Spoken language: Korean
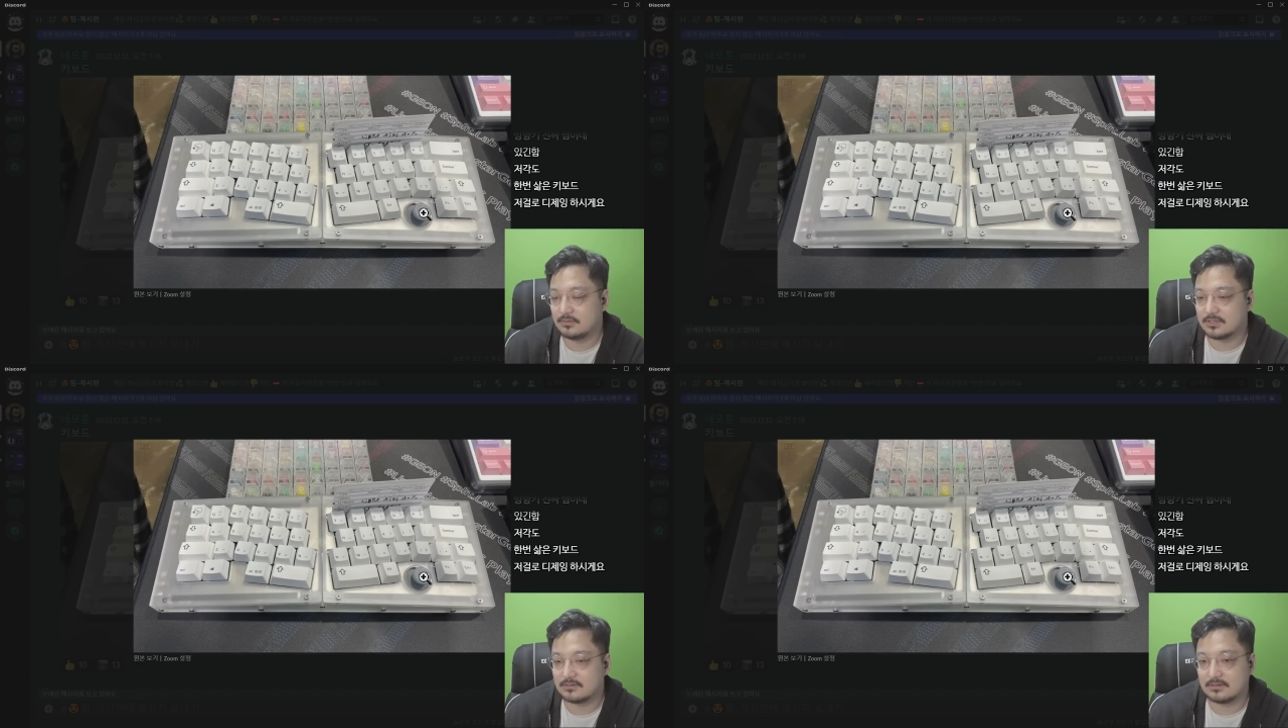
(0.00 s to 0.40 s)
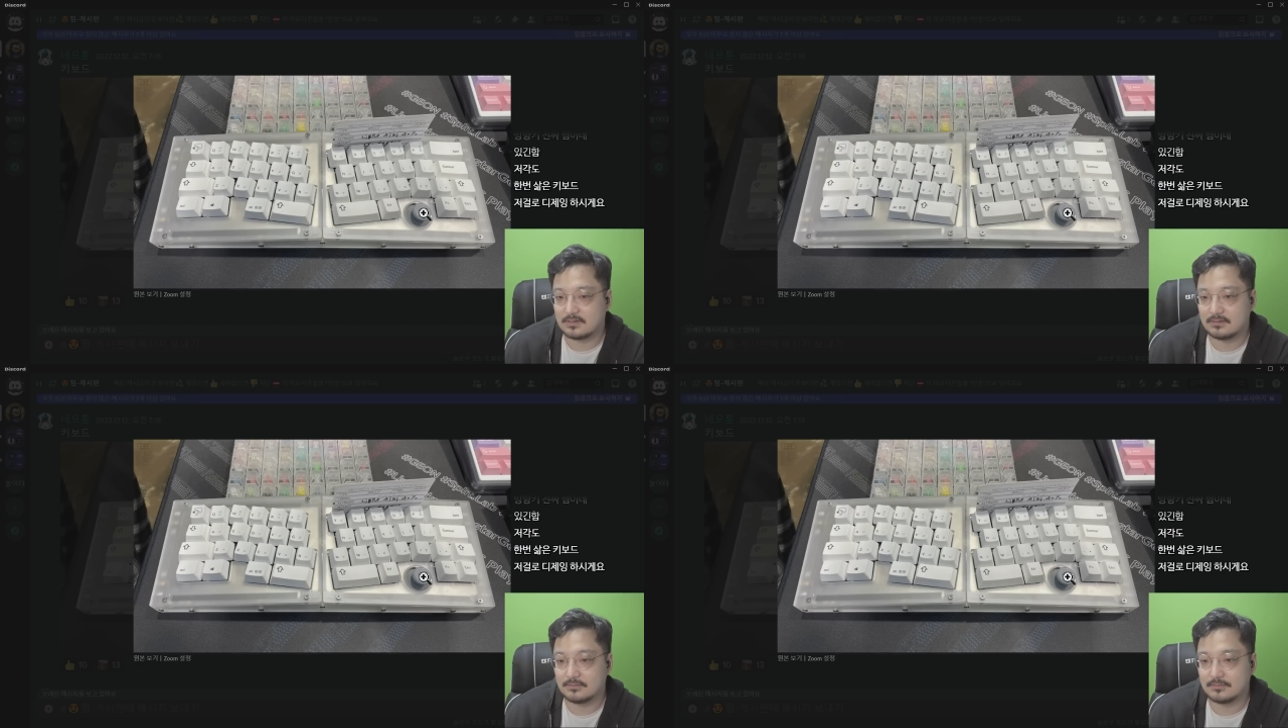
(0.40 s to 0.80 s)
이렇게
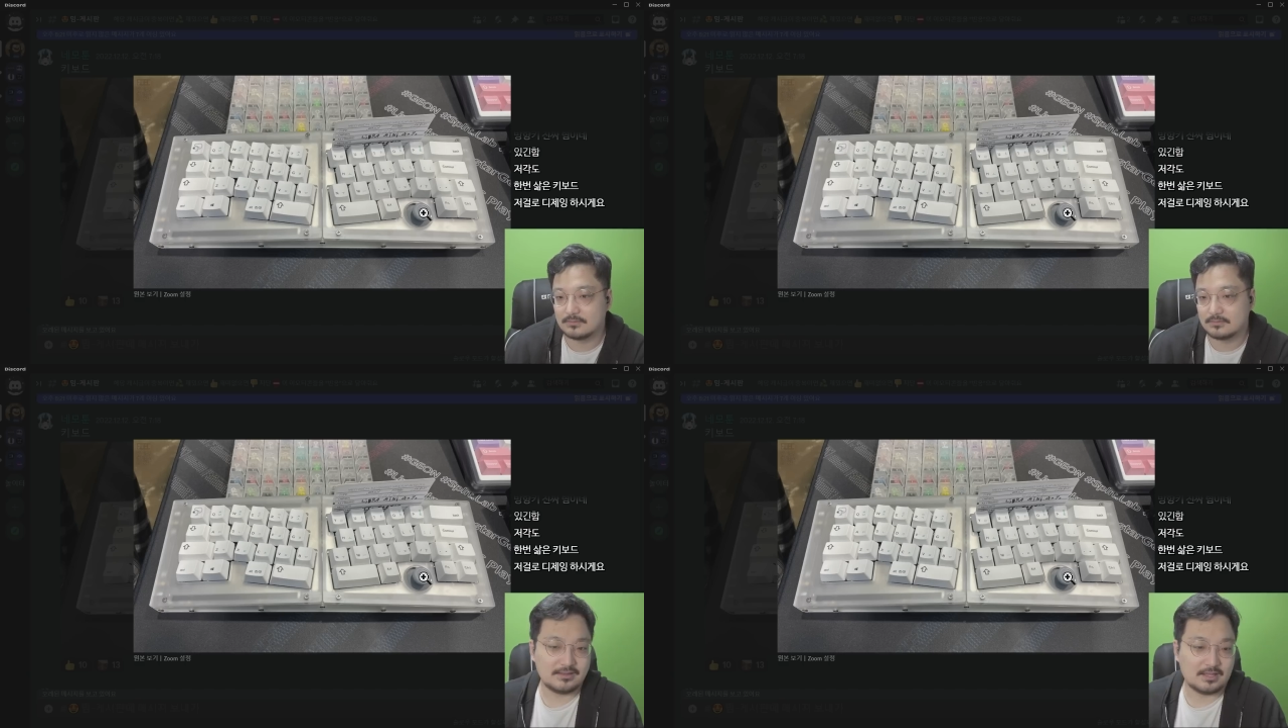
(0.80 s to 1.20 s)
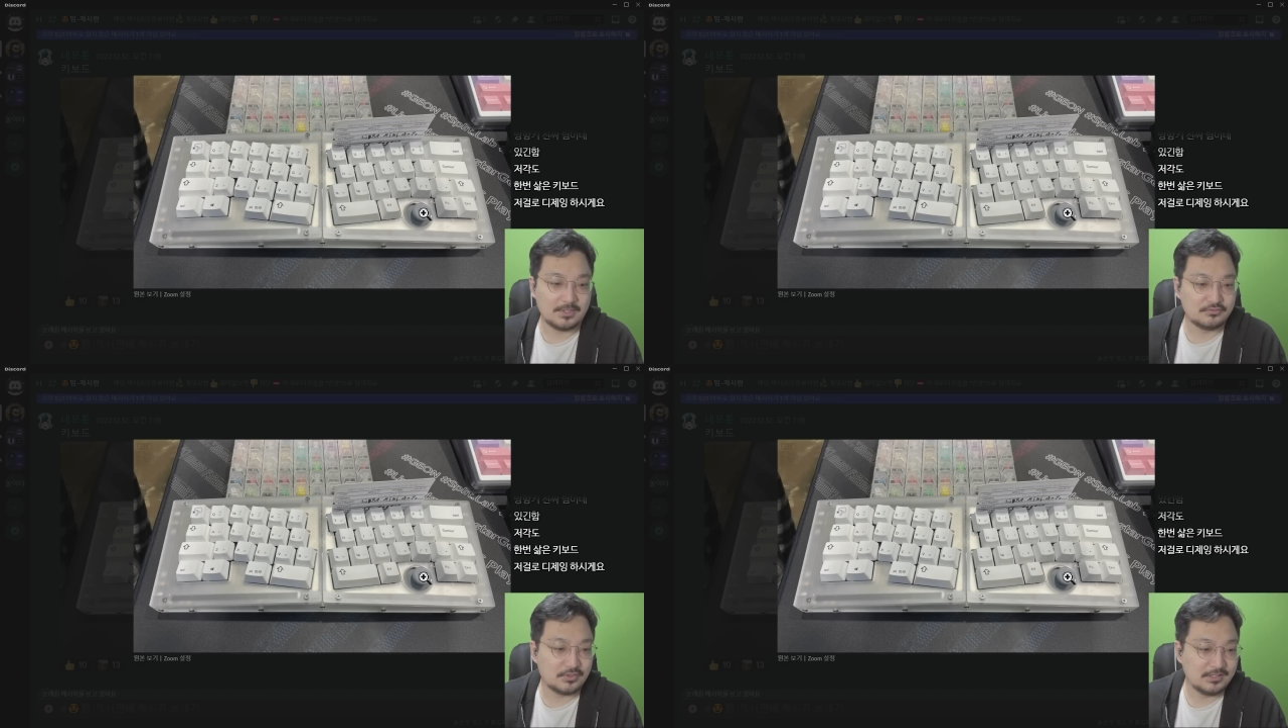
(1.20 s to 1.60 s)
하는 거야.
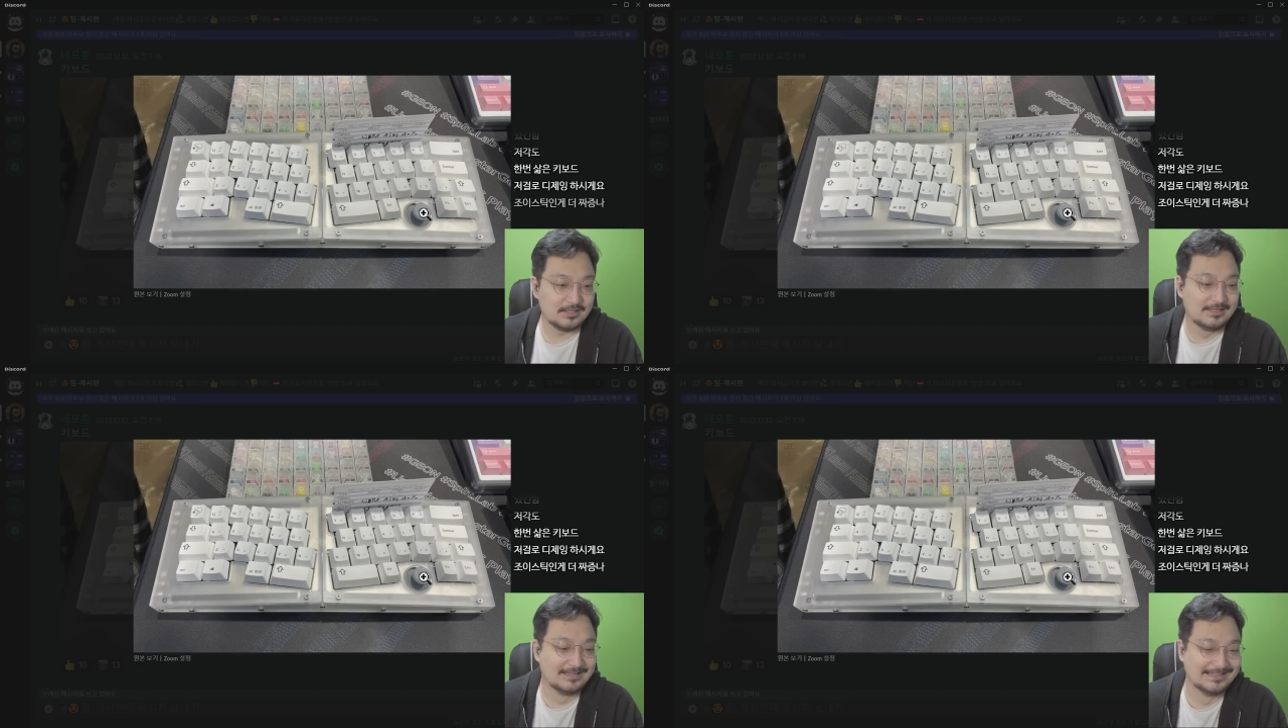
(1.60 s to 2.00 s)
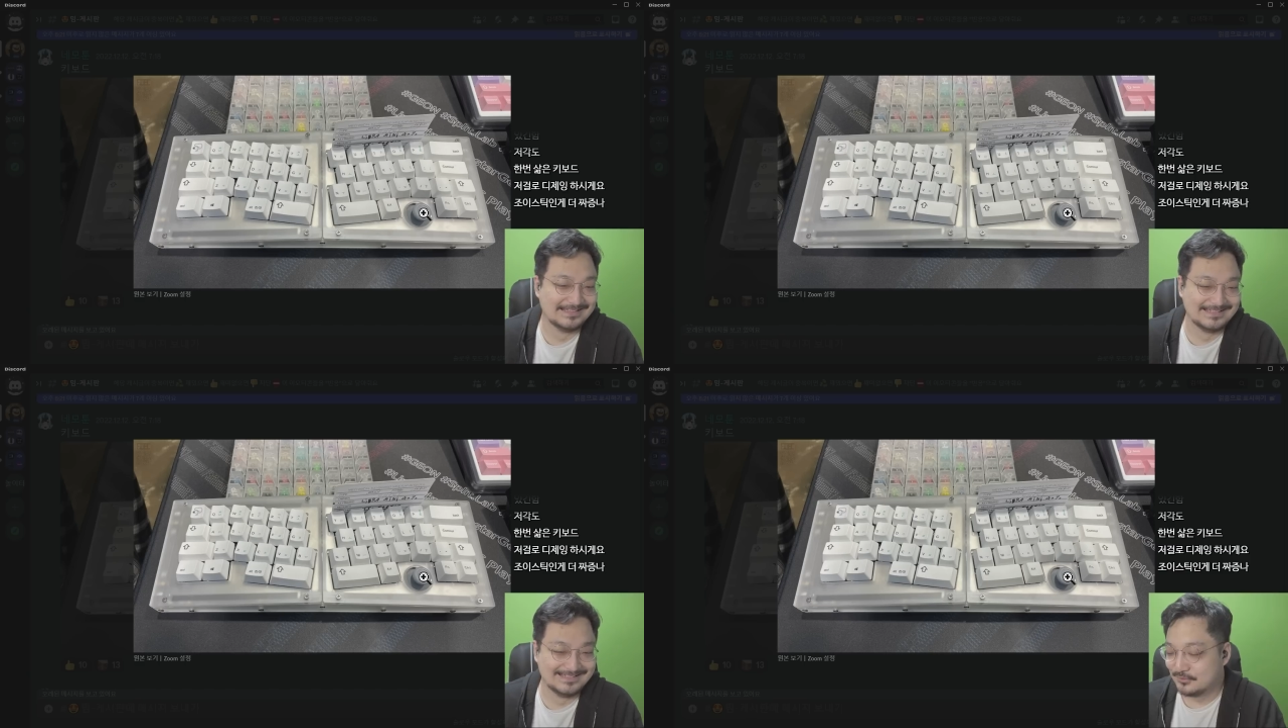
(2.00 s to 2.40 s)
나만 좋아?
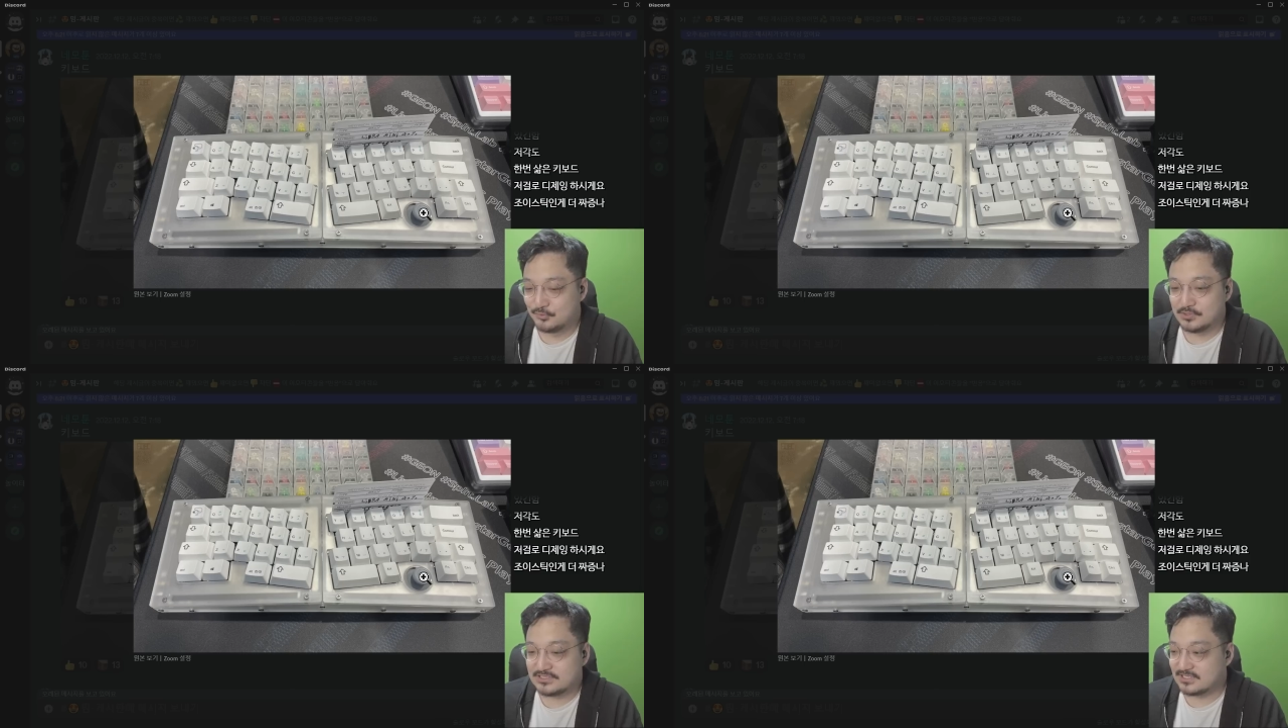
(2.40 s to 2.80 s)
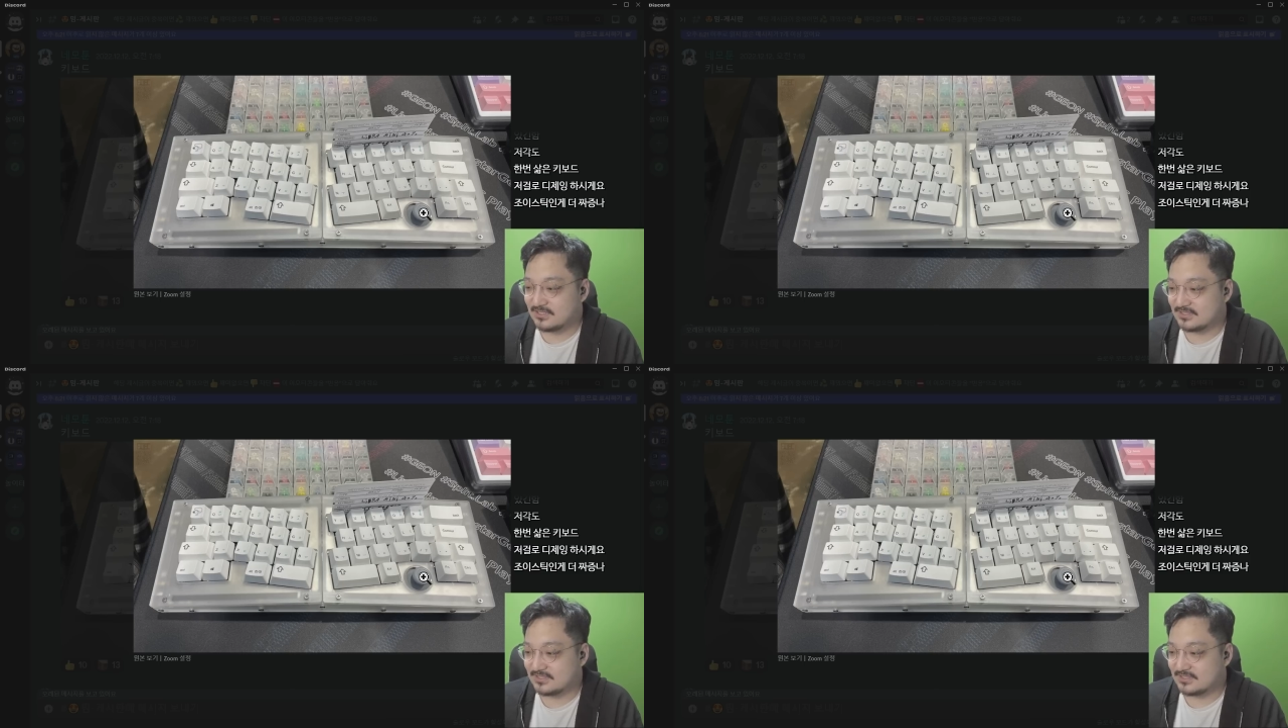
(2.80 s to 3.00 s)
조이스틱인